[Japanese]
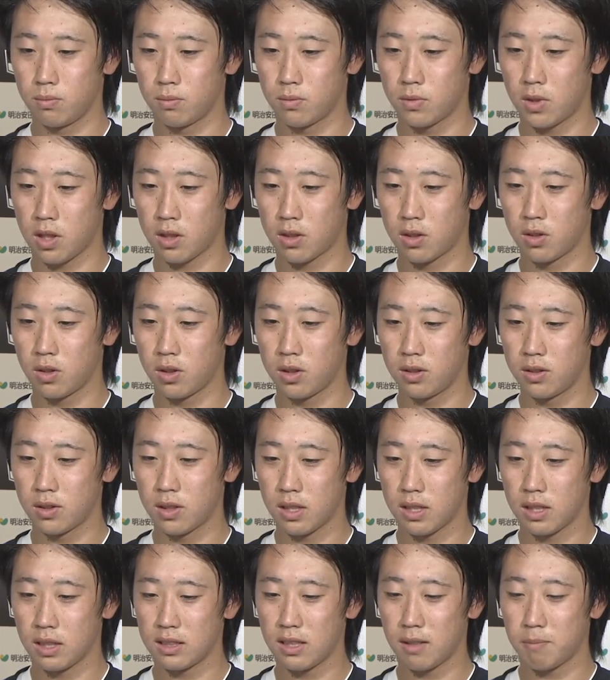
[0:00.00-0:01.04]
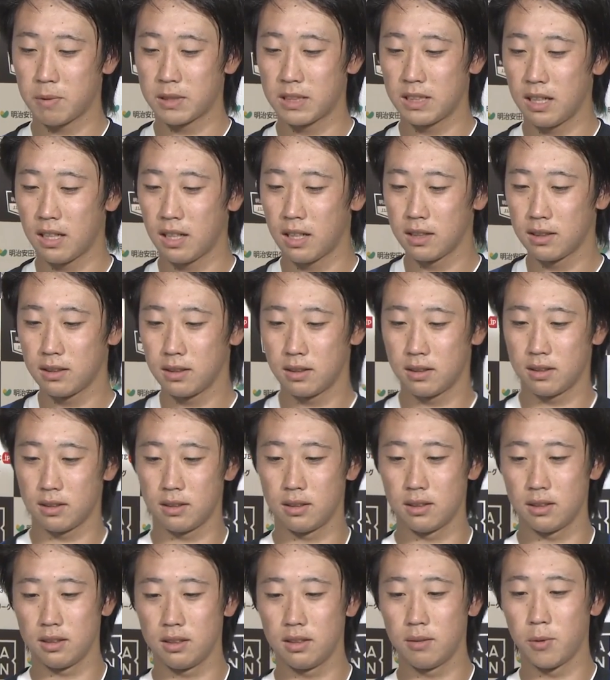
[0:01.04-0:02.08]
うん、あっこで受けたやっぱ前半
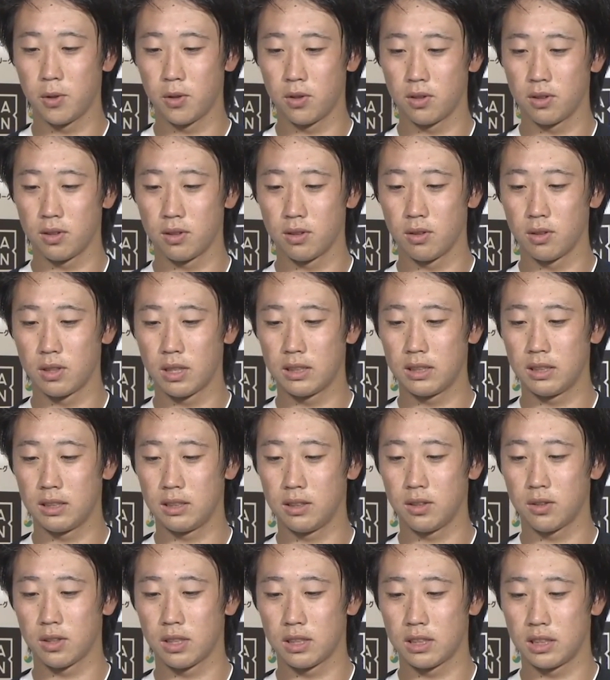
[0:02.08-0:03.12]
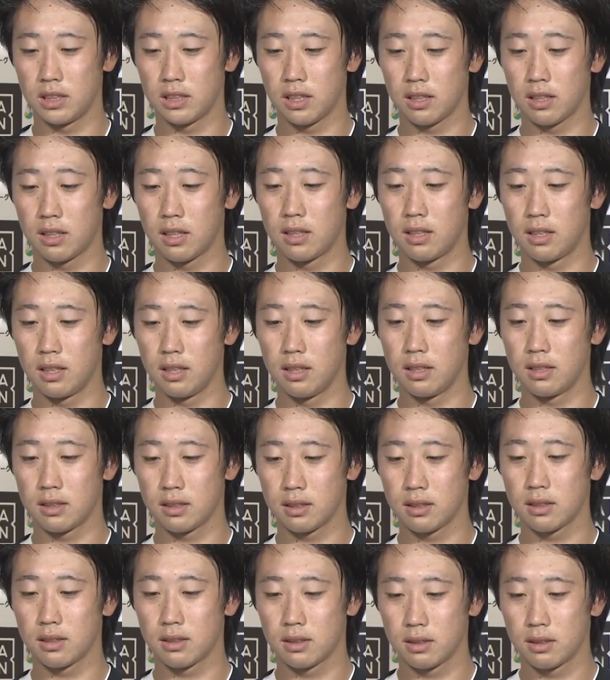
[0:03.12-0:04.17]
にも同じようなシーンあったんで
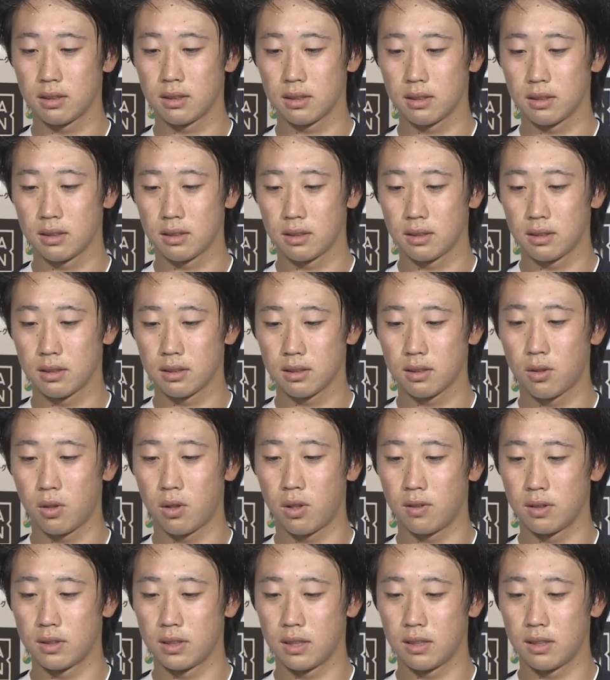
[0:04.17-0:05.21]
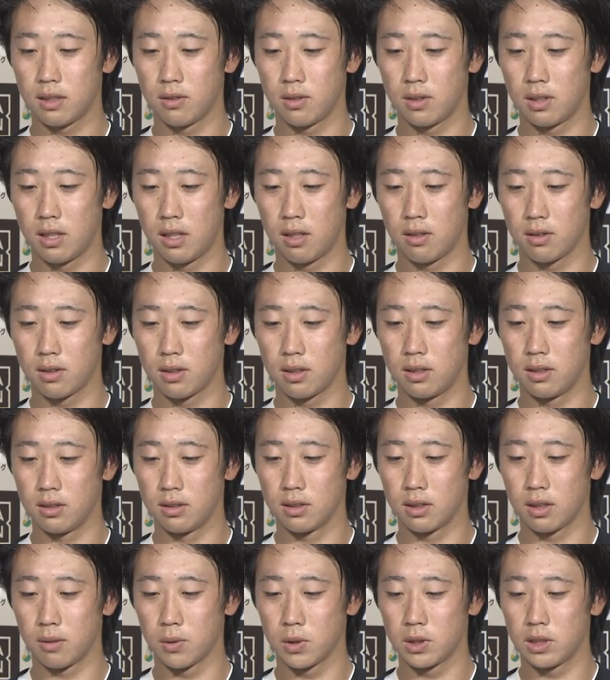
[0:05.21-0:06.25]
後半は絶対打ってやろうってい
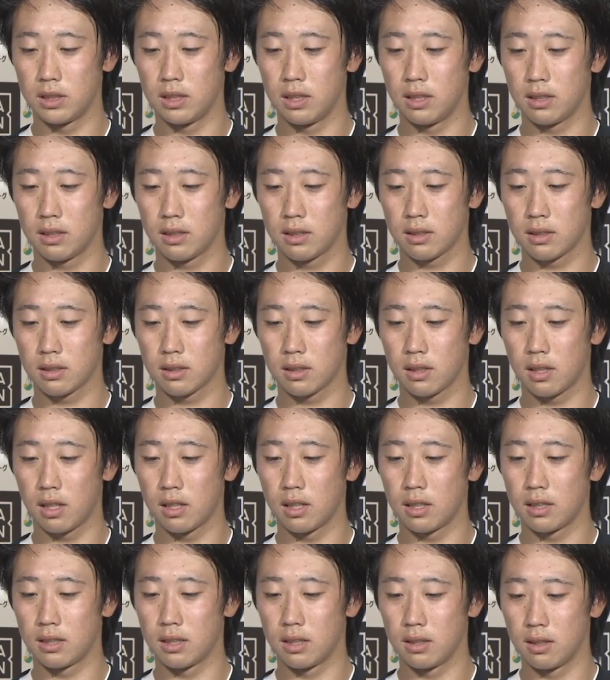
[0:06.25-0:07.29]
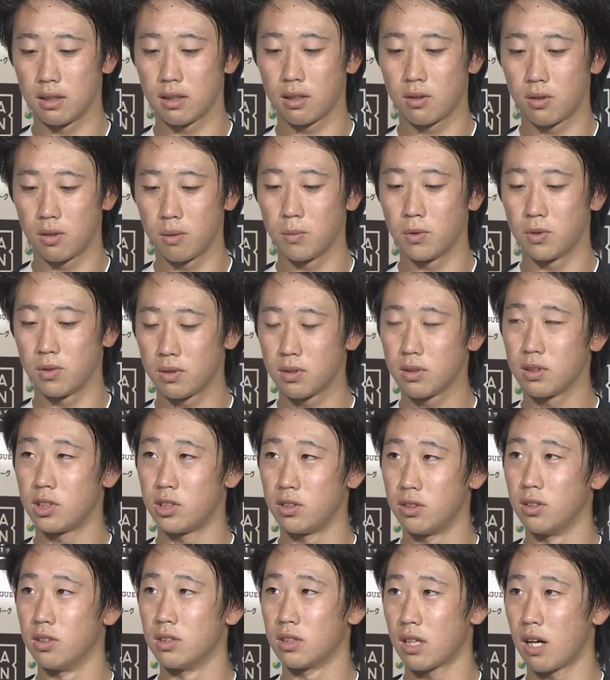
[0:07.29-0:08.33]
う気持ちで考えてたんでここはもう
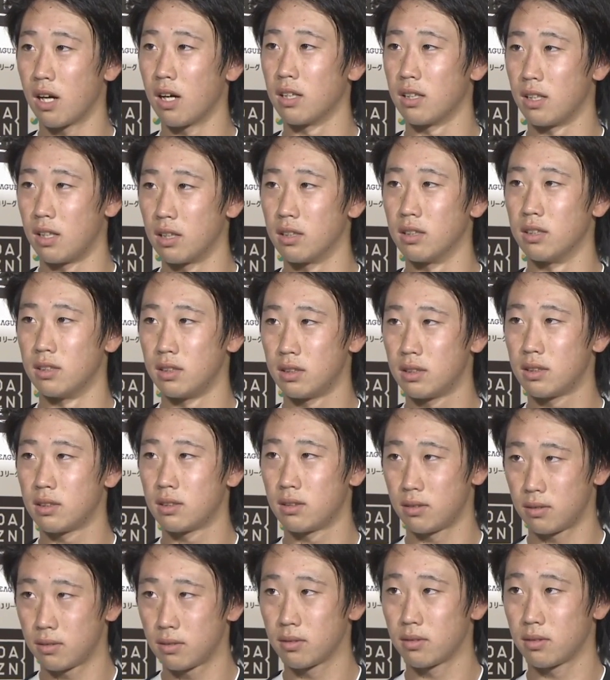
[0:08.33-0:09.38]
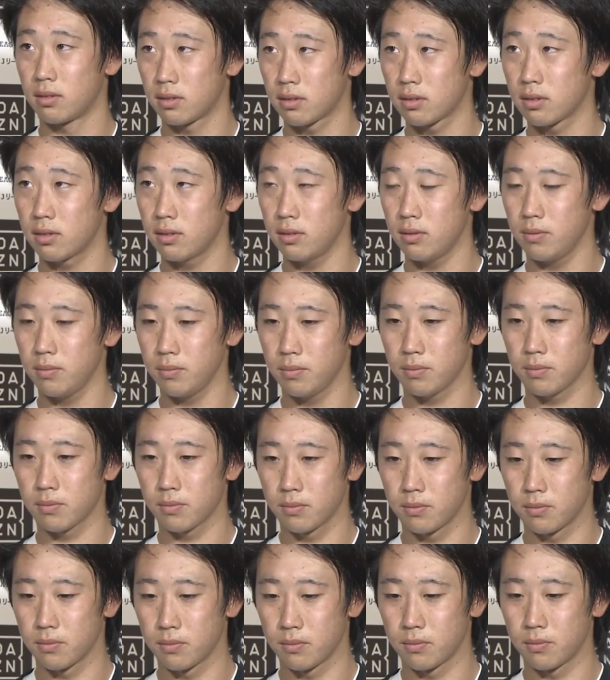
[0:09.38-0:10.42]
シュートしか考えてなかったです、
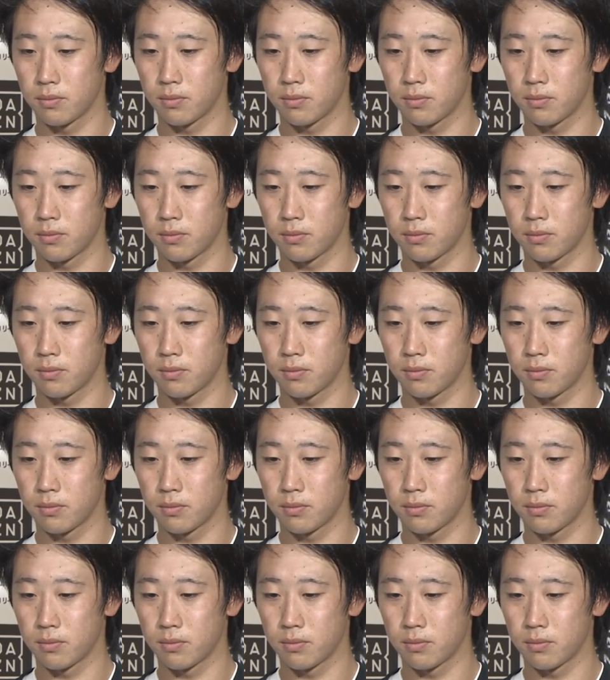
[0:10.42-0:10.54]
え